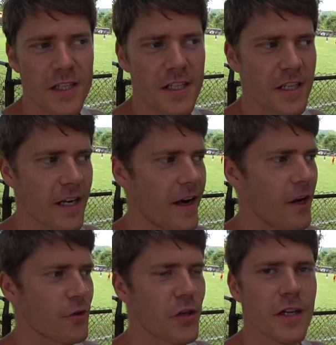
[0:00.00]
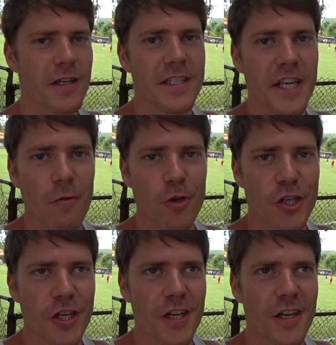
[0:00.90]
Здесь играют
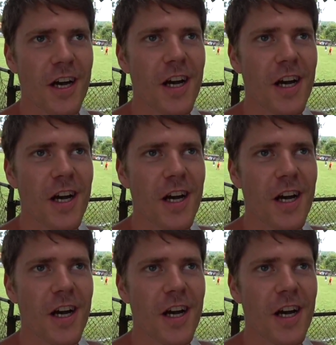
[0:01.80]
девушки.